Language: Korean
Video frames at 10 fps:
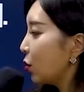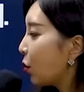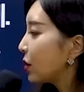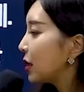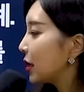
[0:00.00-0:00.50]

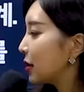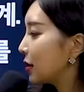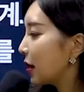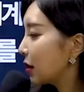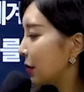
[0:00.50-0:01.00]
동등한
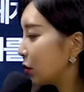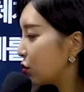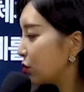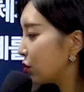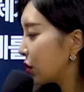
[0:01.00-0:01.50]
계급인
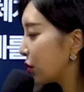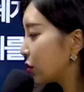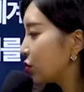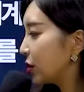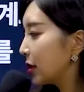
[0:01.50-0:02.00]
군무원과
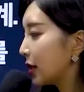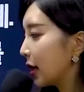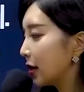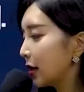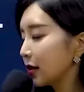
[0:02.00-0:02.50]
군인
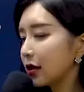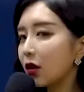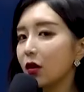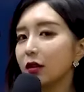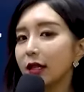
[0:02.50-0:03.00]

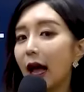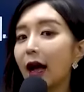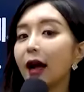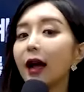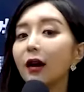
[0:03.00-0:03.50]
사이에서
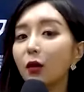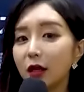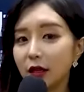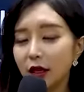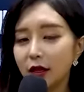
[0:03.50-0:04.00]
상하
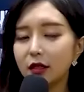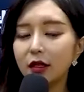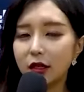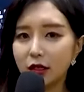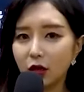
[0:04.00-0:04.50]
관계를
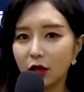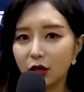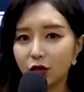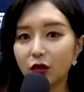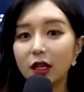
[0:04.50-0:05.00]
인정할
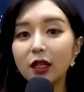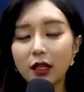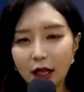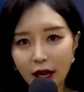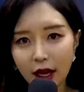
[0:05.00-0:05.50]
수
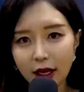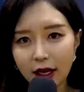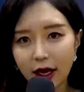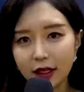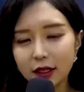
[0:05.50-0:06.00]

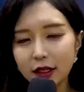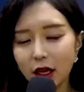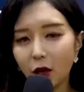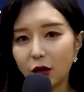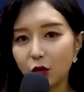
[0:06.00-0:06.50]
있다라는
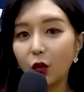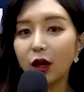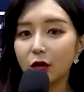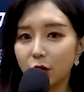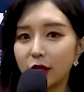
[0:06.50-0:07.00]
예외
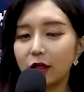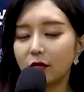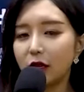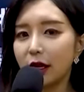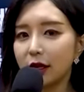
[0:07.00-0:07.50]
조항도
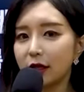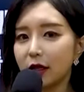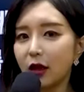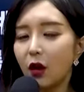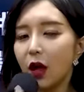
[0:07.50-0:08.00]
있습니다.
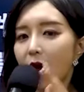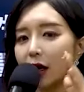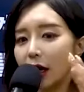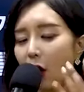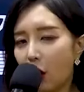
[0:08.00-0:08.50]
그래서
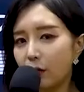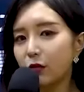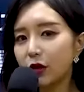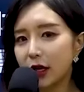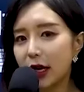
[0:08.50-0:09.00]
그냥
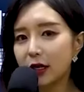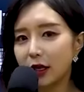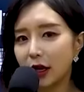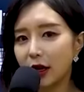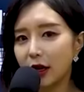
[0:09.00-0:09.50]
업무를 할
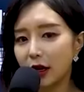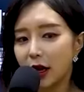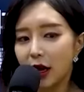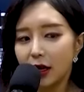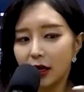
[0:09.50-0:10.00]
때
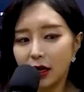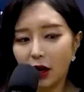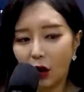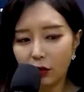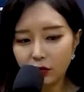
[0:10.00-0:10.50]
이
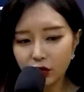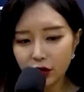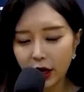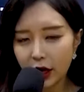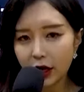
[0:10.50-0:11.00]

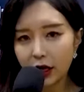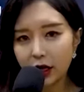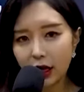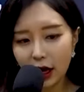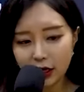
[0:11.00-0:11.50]
업무에
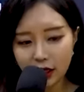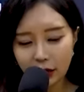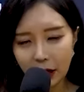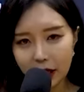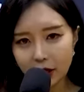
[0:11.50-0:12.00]
이 내가
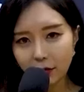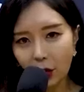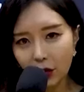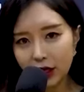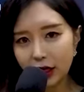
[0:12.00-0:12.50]
지금 맡은
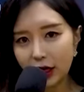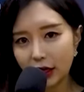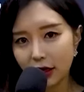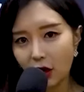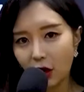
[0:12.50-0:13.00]

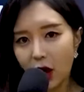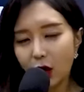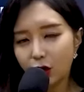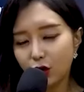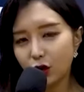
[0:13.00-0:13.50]
보직에서
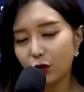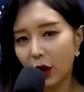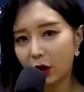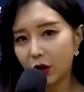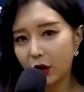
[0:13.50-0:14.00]
주
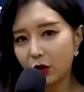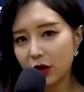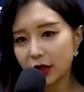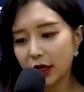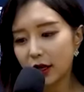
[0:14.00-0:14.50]

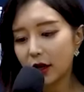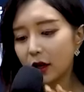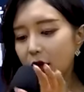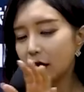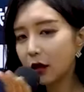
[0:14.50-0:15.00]

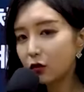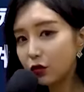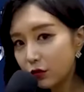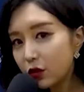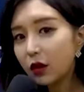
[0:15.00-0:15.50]
명령권자가
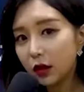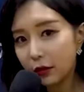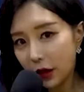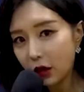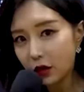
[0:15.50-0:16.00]

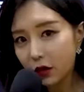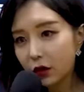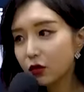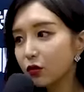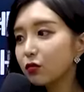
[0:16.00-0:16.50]
군무원이면
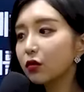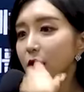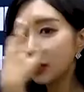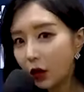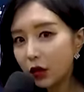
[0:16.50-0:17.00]

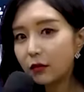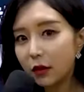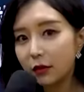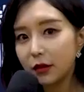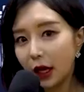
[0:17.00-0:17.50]
군무원
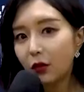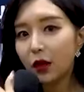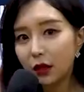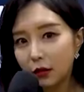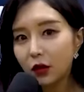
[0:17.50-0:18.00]
선임님,
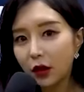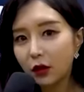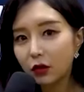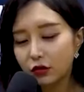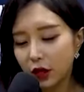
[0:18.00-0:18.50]
상관님이 될
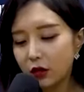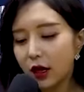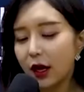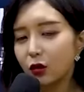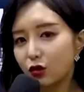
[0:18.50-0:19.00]
거고요.
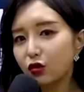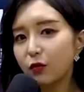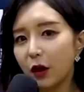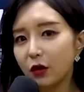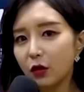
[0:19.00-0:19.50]
주
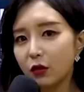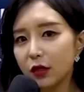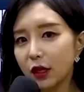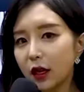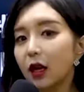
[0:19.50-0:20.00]

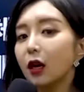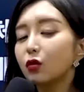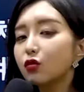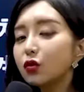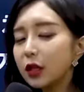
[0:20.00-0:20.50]
명령권자가
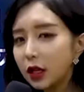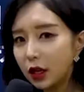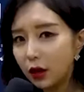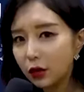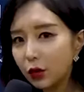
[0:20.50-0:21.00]

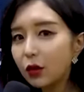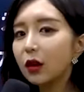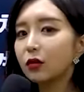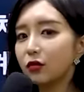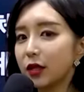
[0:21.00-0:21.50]

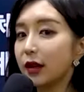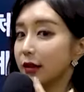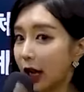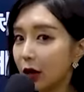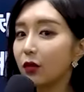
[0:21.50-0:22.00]
군인이어도 우리의
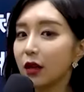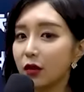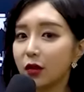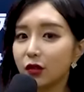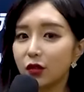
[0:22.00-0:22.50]

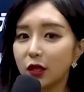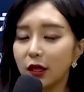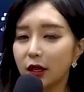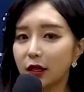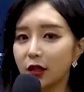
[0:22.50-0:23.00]
상관이 될 수
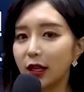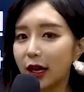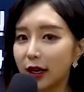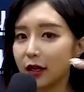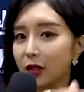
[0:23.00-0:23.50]
있다. 그래서
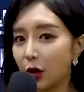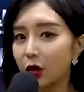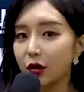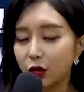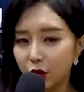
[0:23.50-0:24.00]
약간의
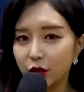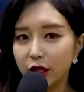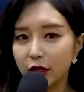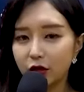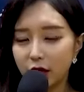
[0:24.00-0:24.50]
서열이
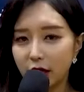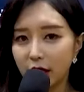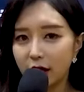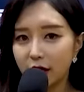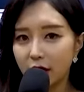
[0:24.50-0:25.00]
존재할 수
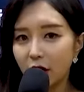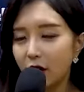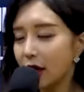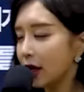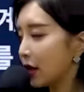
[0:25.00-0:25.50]
있다라는 거
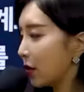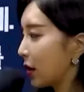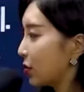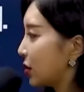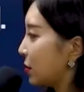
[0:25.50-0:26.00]

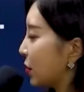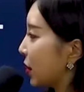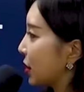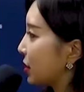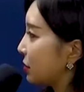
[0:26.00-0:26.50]
기억해 주시면
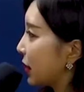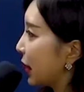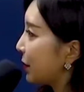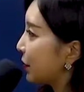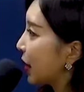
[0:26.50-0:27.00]

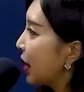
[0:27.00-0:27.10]
되겠습니다.